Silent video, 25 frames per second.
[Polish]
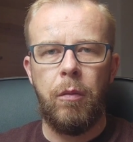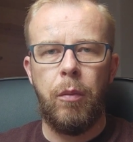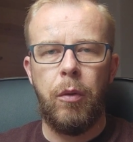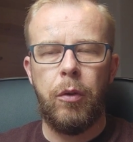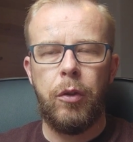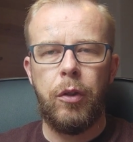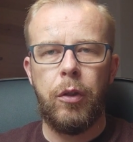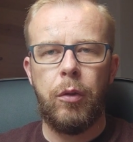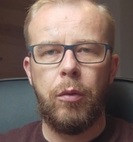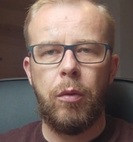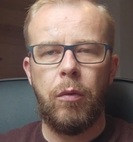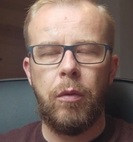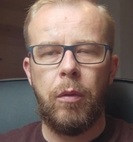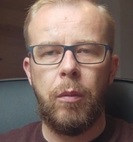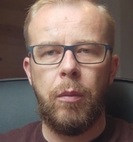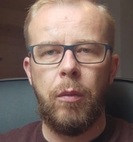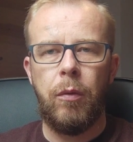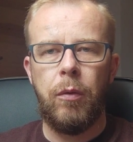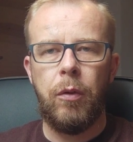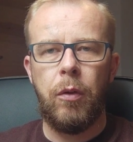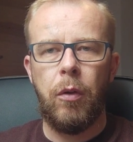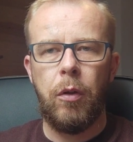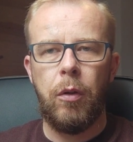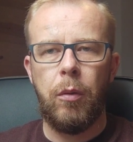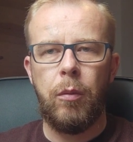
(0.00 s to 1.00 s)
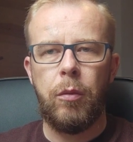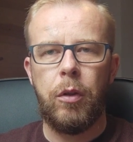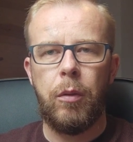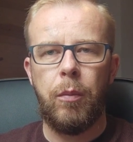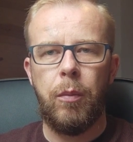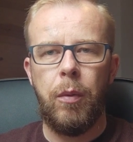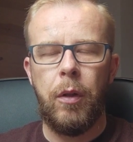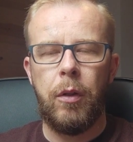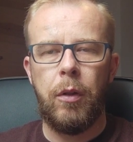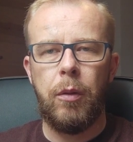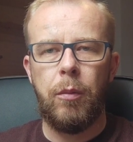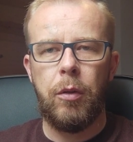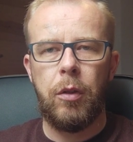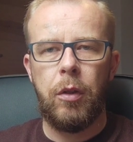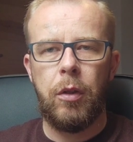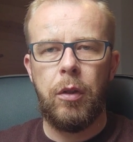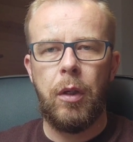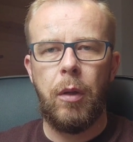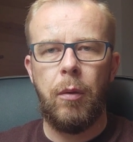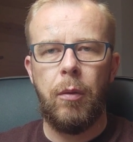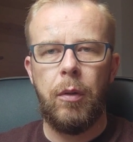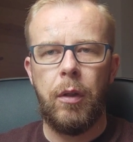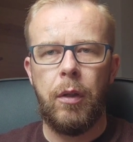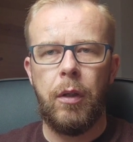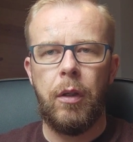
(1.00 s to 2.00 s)
Boże Słowo mówi o tym, że będą się
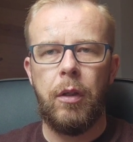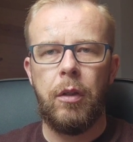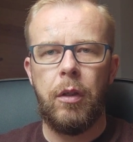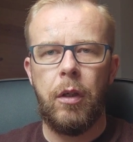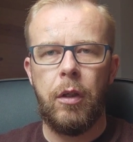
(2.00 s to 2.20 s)
działy takie